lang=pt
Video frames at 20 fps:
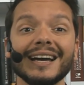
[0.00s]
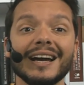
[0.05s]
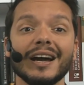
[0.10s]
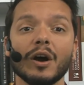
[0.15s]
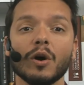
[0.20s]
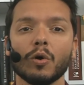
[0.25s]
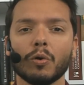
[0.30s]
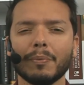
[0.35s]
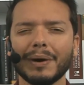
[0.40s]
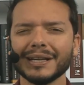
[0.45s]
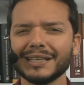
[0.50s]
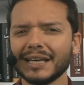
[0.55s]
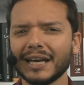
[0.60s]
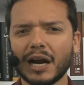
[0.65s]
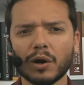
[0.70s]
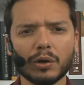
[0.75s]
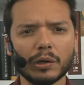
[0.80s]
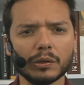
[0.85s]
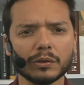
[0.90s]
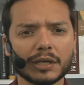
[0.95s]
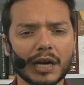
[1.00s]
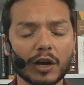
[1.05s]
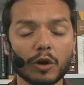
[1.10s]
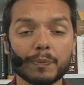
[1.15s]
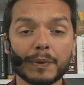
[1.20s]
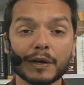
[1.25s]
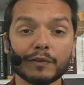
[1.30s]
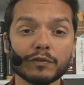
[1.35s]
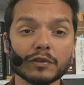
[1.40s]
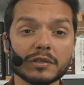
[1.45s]
O material que eu trago
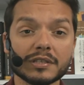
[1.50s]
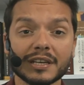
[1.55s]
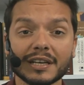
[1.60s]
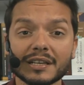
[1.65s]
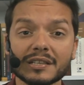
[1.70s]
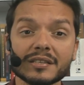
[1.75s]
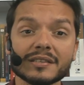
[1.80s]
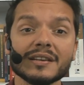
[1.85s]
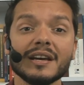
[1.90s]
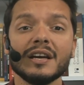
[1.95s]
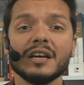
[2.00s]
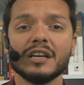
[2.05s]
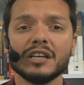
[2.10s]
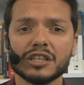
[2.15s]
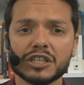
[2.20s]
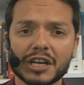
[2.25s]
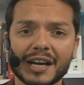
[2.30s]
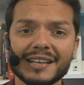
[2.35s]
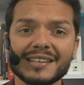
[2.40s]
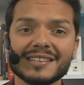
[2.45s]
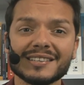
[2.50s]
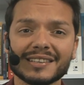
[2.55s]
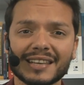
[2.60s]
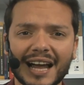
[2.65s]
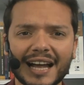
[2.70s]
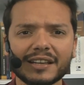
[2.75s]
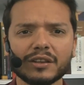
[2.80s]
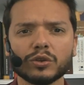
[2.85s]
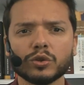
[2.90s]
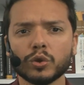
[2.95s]
para vocês já
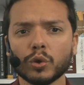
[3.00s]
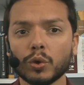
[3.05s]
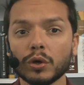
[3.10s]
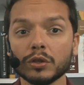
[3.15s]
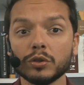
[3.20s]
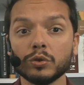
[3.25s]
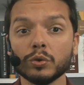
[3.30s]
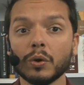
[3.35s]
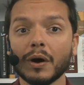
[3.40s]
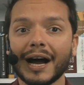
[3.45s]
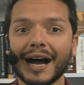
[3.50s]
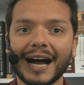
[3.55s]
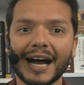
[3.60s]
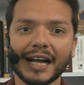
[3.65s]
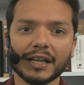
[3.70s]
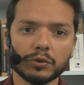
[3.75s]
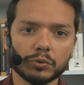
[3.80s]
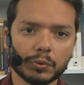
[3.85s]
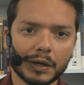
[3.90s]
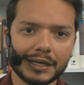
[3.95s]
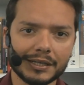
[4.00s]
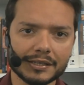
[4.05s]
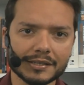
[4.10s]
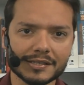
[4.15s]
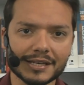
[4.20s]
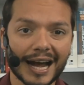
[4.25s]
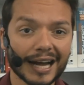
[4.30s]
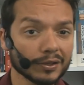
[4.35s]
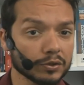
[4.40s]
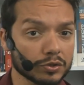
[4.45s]
está todo
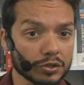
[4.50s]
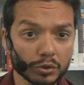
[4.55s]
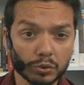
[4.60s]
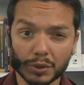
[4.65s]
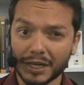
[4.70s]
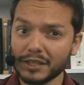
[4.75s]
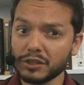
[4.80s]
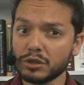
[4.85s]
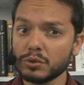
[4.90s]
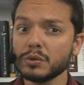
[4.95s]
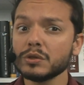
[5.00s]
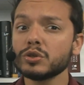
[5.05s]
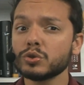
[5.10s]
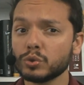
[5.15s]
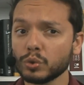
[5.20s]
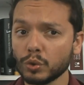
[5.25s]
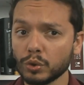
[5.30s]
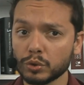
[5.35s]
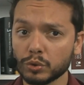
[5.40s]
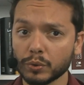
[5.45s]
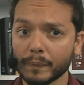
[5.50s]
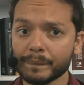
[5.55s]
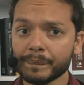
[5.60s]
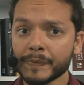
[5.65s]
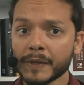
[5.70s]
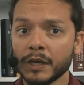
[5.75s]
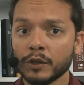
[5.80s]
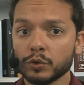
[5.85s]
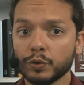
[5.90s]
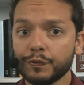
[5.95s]
atualizado. Se durante o estudo
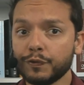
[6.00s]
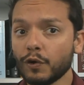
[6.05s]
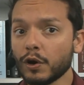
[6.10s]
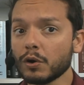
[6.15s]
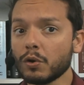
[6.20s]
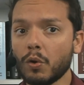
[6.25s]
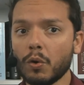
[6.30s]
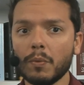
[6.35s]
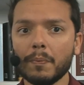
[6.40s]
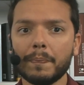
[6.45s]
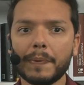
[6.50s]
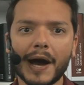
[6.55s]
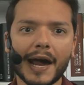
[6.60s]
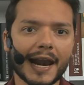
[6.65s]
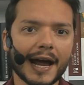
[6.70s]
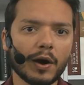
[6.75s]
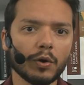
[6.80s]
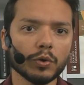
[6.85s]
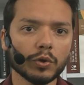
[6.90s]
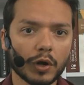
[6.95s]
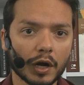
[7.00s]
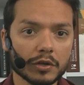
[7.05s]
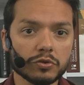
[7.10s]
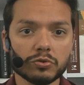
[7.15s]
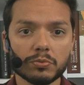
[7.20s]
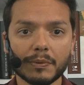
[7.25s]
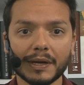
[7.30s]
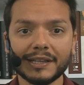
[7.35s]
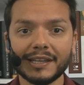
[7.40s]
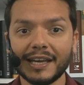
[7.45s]
tu for comparar o
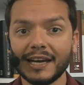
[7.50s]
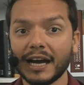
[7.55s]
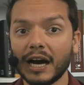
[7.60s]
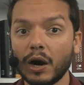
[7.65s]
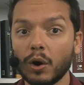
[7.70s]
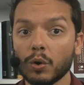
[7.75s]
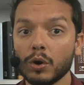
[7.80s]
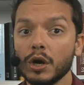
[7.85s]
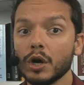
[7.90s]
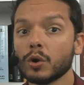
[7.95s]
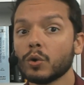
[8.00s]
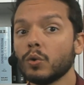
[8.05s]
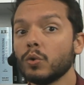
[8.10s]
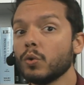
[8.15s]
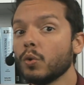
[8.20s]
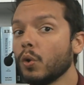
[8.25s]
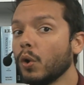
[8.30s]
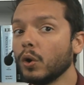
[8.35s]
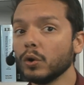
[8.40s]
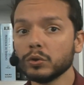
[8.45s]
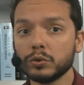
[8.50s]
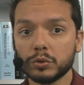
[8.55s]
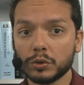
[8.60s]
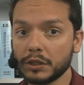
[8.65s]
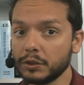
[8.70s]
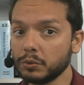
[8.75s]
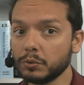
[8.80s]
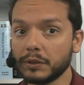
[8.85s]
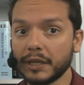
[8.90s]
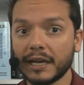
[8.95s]
nosso material com outro que
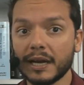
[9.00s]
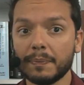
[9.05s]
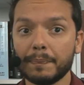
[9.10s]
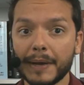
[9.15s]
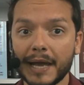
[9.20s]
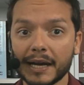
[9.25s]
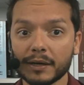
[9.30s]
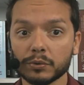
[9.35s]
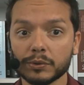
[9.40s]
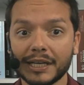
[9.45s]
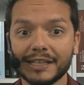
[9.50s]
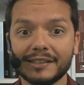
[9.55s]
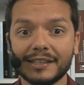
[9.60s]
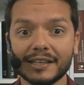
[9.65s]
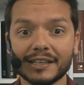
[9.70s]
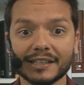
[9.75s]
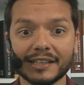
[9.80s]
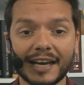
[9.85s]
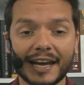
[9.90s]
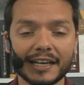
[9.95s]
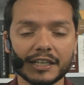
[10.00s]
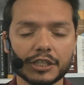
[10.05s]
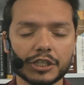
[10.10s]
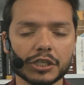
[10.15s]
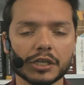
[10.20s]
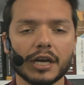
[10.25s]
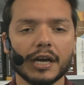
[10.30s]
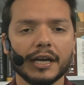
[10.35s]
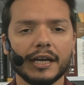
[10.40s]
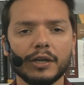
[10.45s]
tu tenha pego na internet
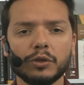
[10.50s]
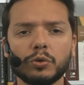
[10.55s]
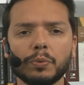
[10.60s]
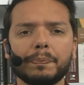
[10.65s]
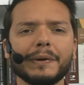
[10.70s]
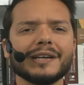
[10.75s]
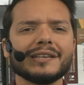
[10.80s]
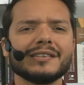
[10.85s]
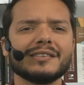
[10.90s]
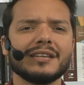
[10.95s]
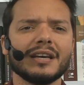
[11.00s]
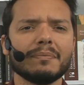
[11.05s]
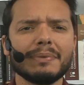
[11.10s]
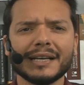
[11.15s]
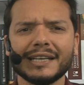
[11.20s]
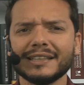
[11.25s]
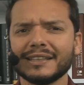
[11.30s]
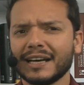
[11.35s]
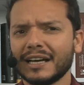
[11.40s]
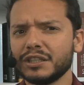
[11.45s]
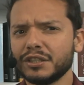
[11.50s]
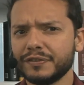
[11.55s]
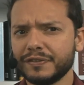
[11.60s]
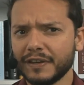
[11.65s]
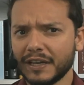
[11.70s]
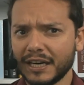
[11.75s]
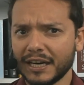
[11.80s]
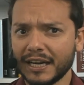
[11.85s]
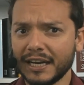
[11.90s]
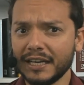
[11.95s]
e tu perceba que está
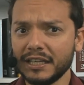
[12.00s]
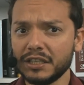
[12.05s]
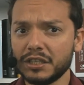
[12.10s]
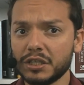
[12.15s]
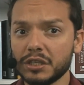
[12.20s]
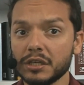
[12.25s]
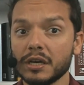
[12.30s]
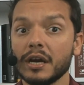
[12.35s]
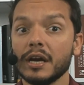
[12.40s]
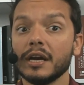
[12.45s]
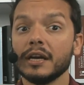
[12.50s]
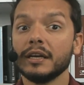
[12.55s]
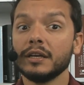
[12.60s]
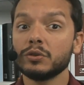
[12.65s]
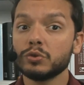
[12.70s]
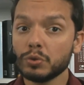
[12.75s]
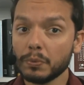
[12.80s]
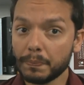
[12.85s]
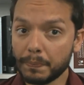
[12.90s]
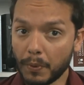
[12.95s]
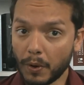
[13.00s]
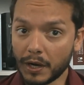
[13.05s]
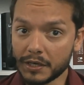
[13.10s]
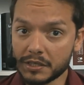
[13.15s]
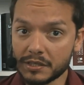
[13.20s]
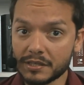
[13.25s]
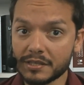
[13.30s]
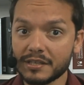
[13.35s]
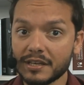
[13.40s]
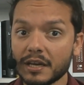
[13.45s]
diferente, isso
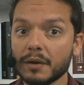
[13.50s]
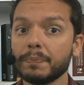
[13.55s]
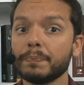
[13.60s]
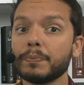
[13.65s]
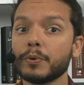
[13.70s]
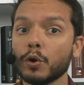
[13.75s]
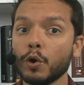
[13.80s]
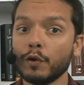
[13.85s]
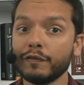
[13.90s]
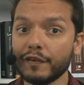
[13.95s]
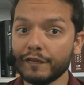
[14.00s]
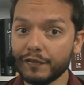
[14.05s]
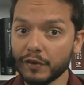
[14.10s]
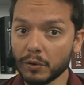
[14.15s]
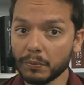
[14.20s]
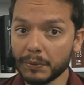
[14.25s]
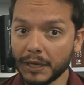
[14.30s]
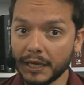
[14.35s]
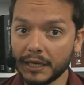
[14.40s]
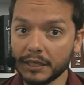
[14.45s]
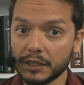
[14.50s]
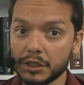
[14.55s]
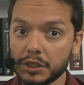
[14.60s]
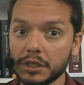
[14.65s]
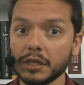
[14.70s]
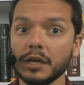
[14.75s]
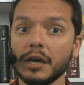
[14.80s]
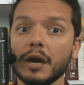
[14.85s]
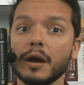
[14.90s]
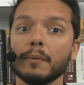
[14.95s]
pode ser
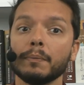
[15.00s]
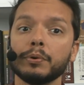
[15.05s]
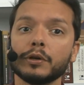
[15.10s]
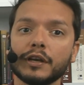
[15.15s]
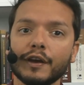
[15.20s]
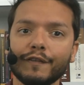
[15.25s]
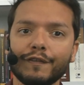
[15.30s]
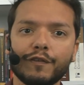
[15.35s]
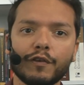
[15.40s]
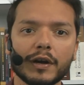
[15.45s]
provavelmente porque foi